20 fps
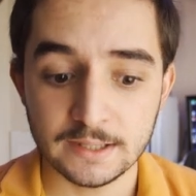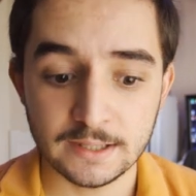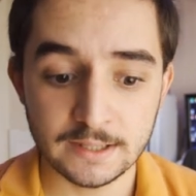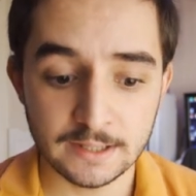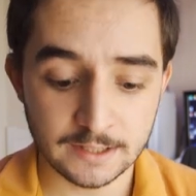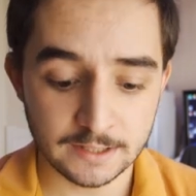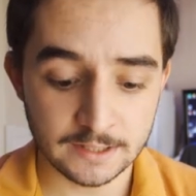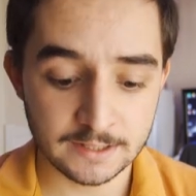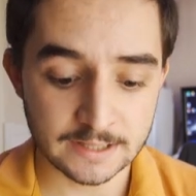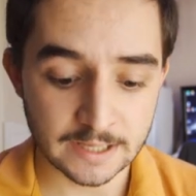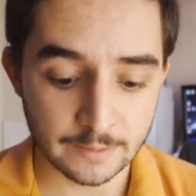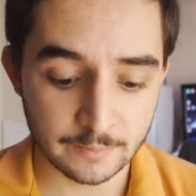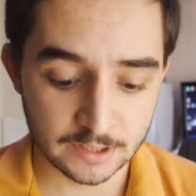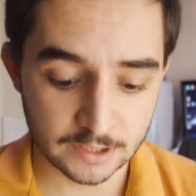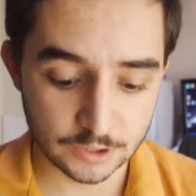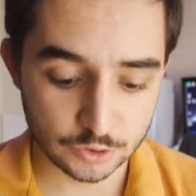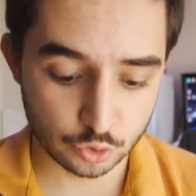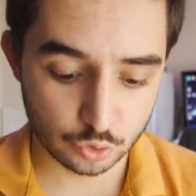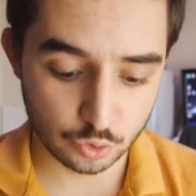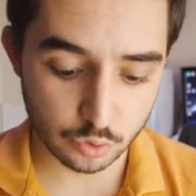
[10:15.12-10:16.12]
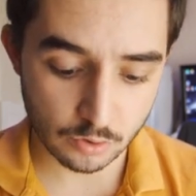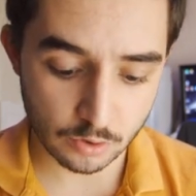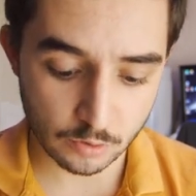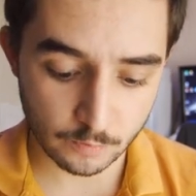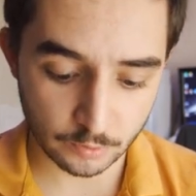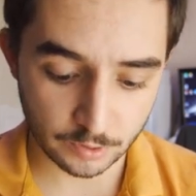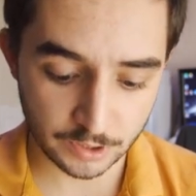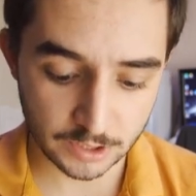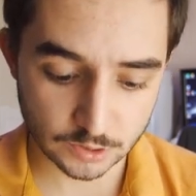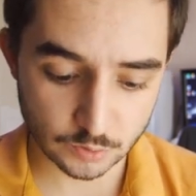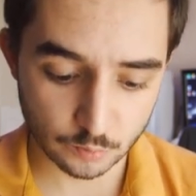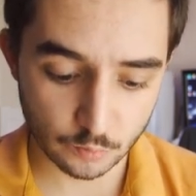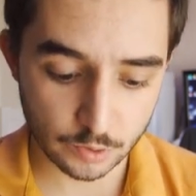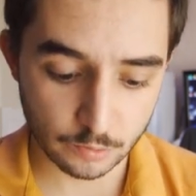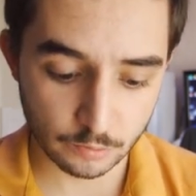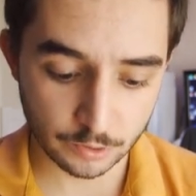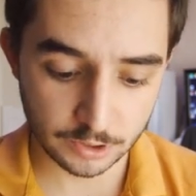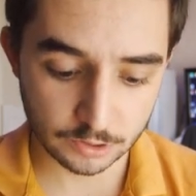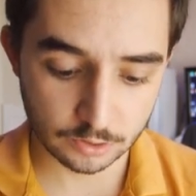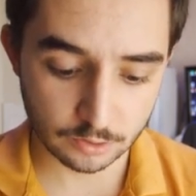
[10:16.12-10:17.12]
Y, también es chulo y es muy
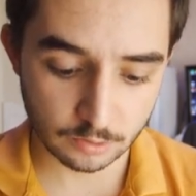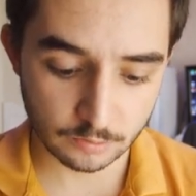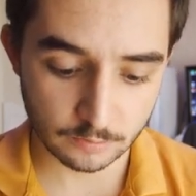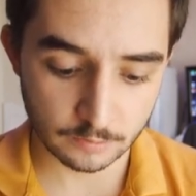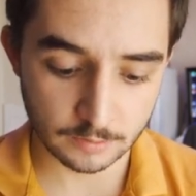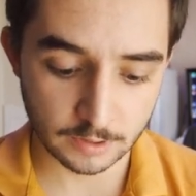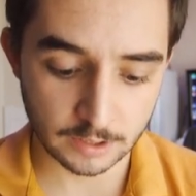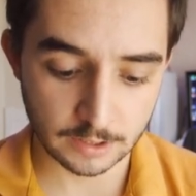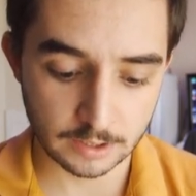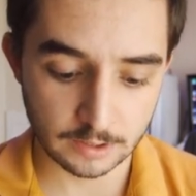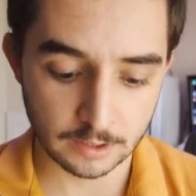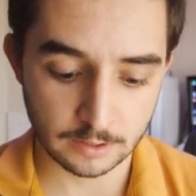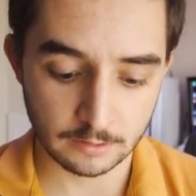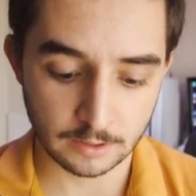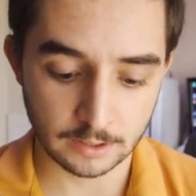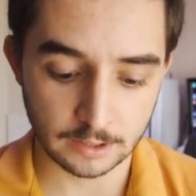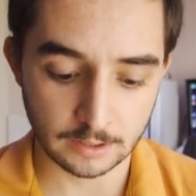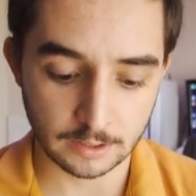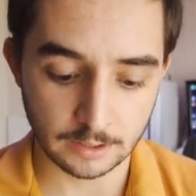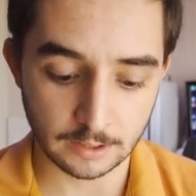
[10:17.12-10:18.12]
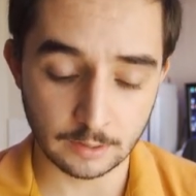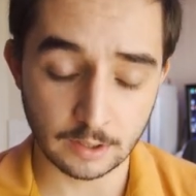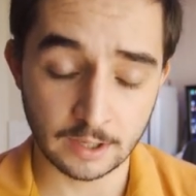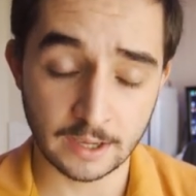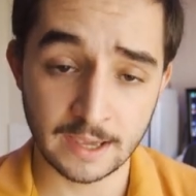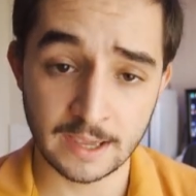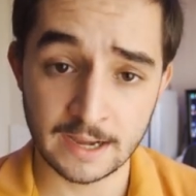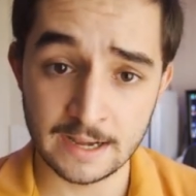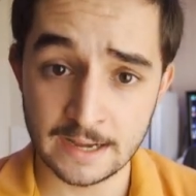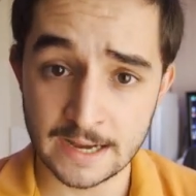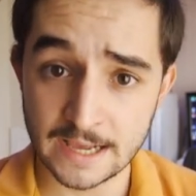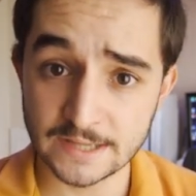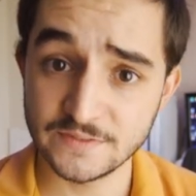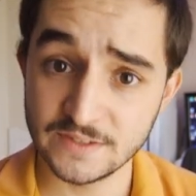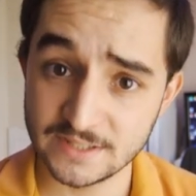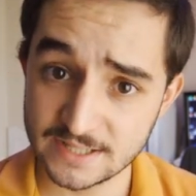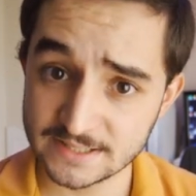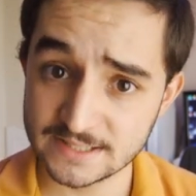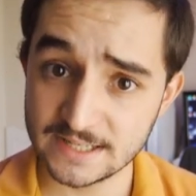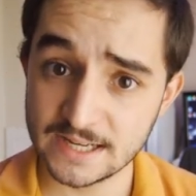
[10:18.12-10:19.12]
bonito eh, que en las
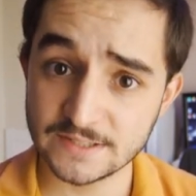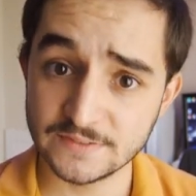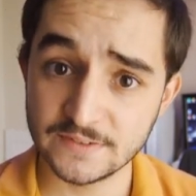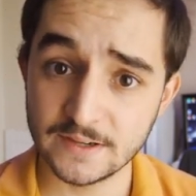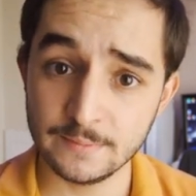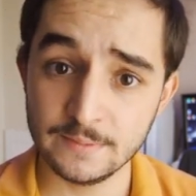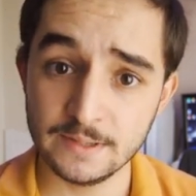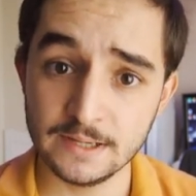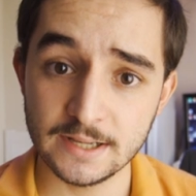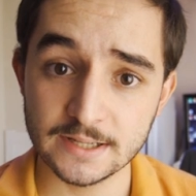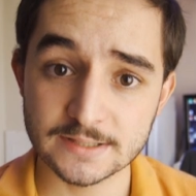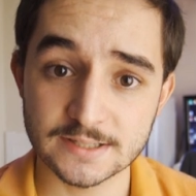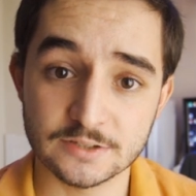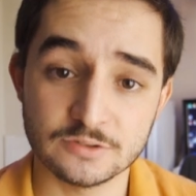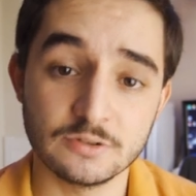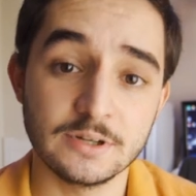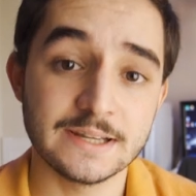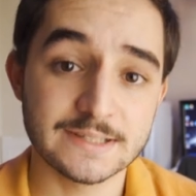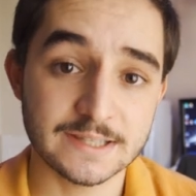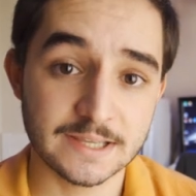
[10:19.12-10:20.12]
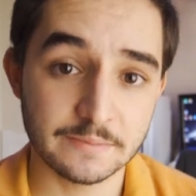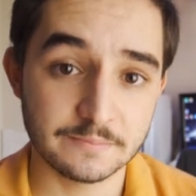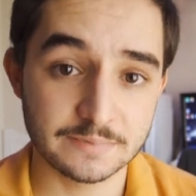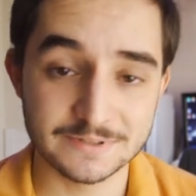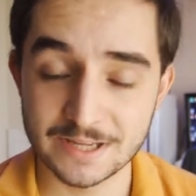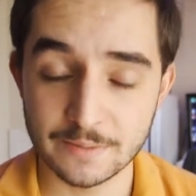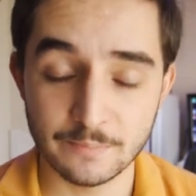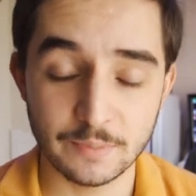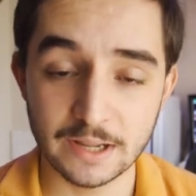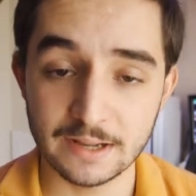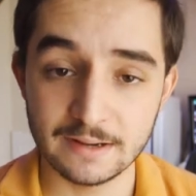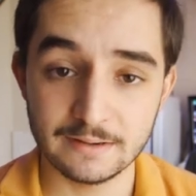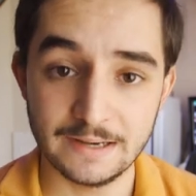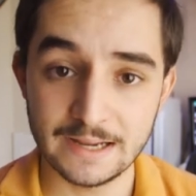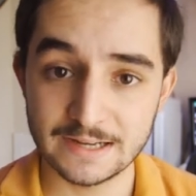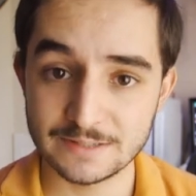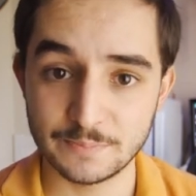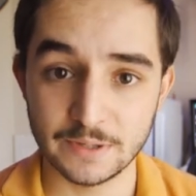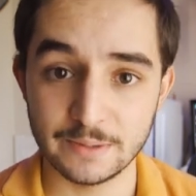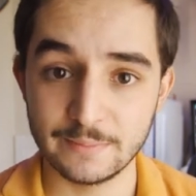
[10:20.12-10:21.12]
fichas de las familias, que son las que siempre
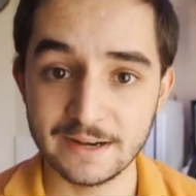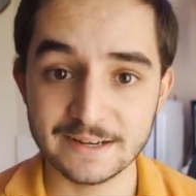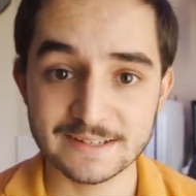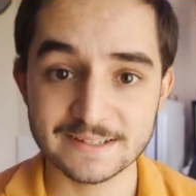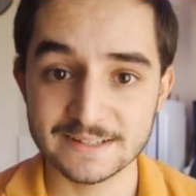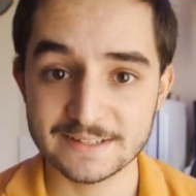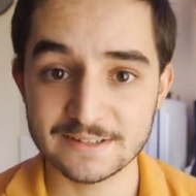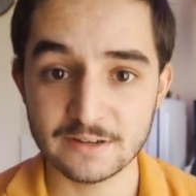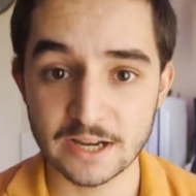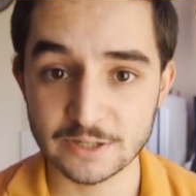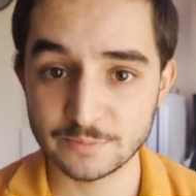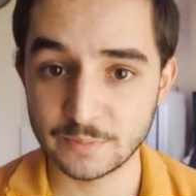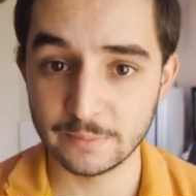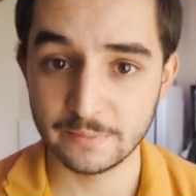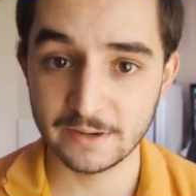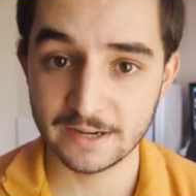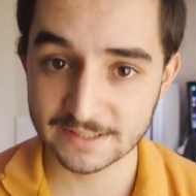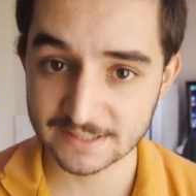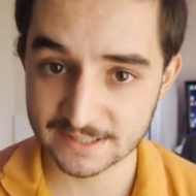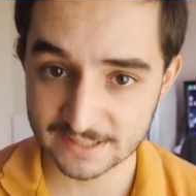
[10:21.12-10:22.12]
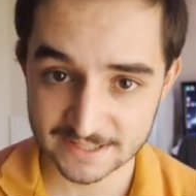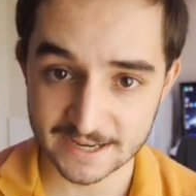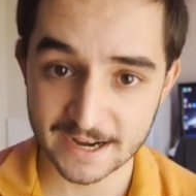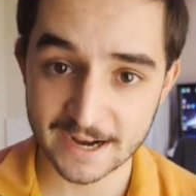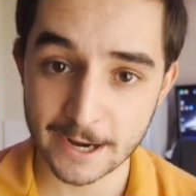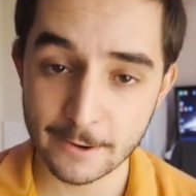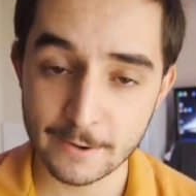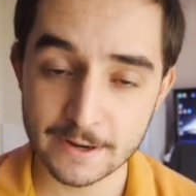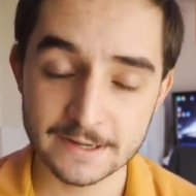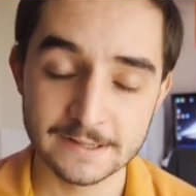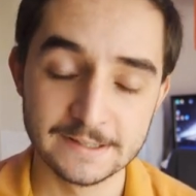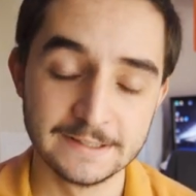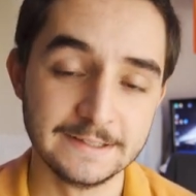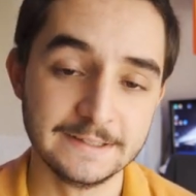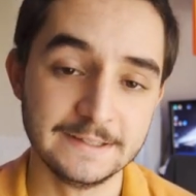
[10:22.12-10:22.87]
las primeras que, las primeras que se acaban,